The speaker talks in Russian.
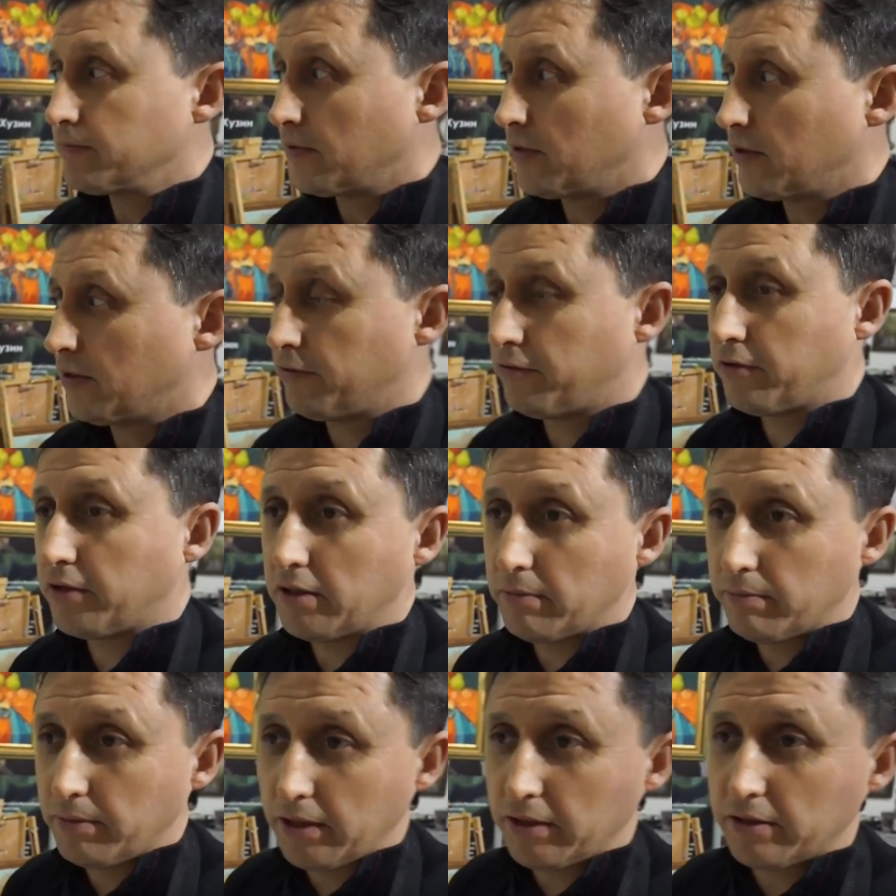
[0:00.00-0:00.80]

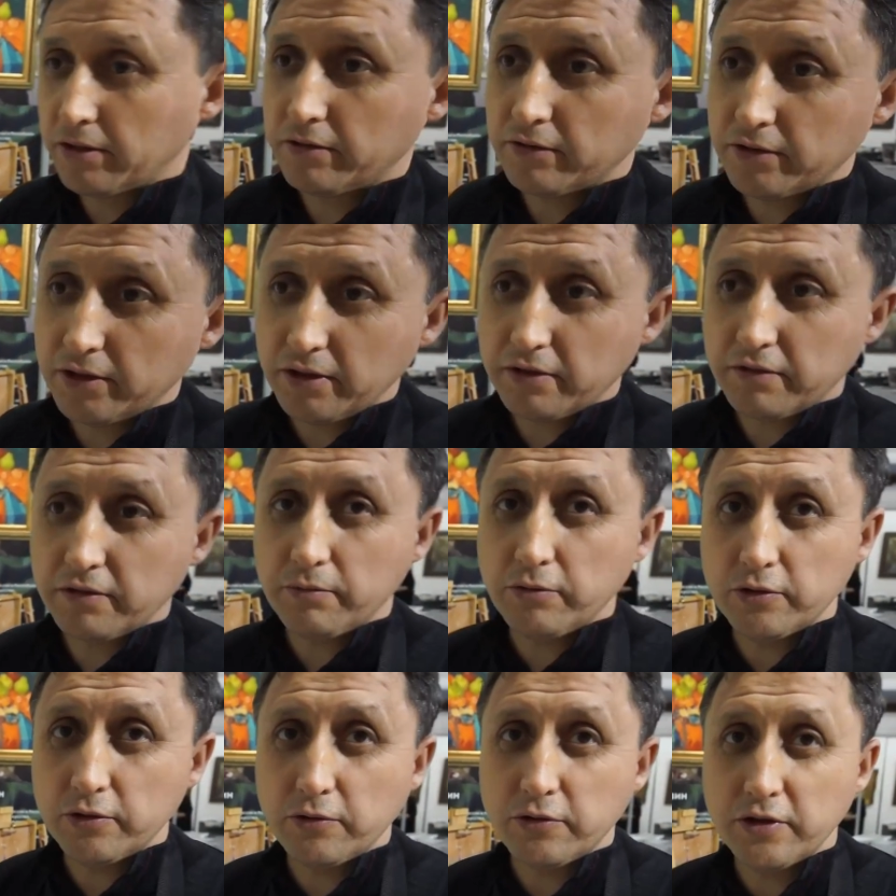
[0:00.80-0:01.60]
коэффициент полезного действия
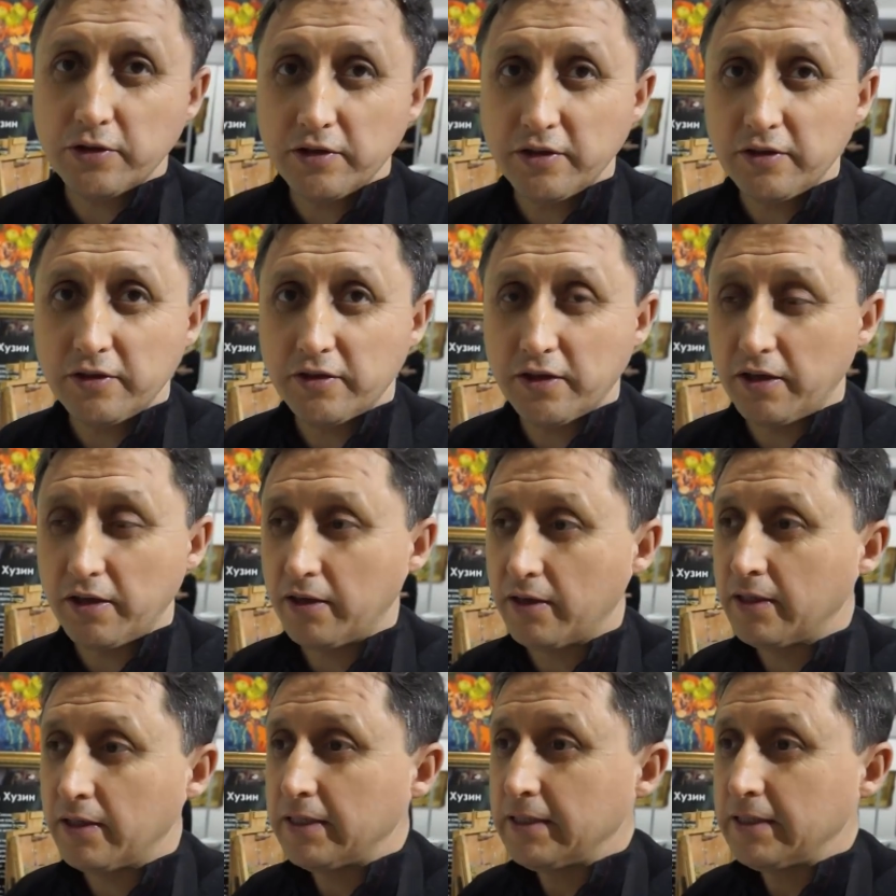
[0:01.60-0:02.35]
будет очень низкий.